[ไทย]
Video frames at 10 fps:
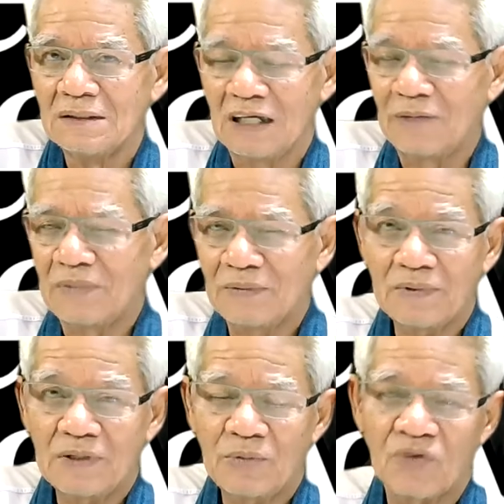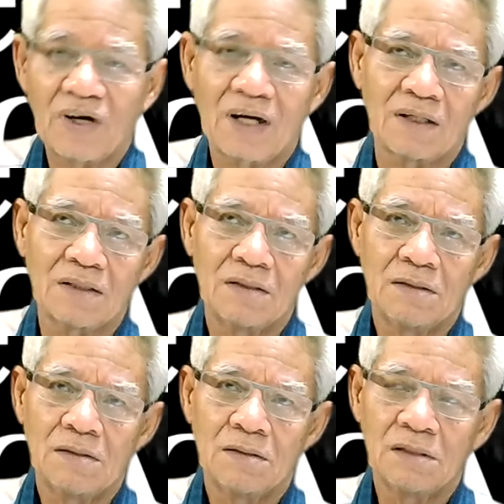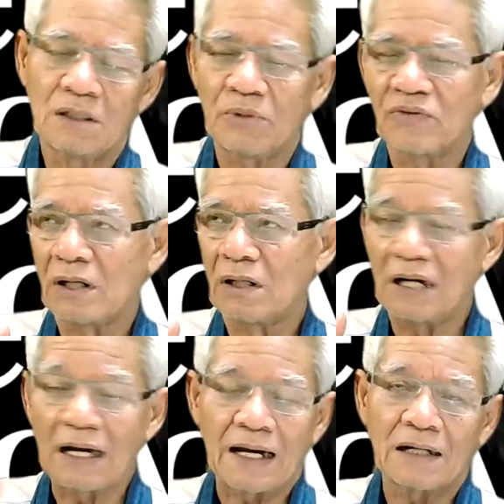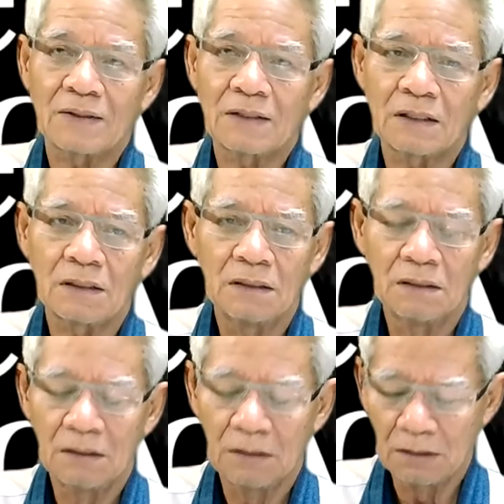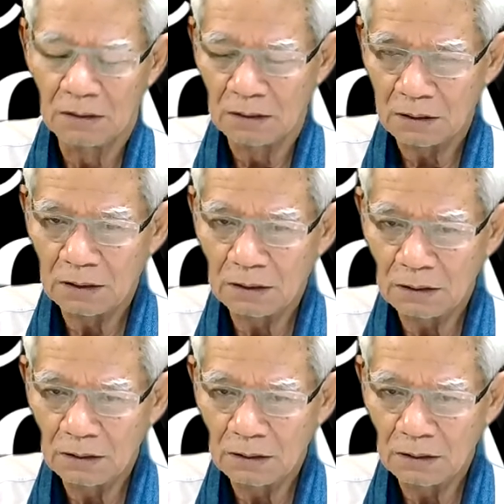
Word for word: เช่นเขาบอกว่าเขาบอกว่าหลักการเขานะคือ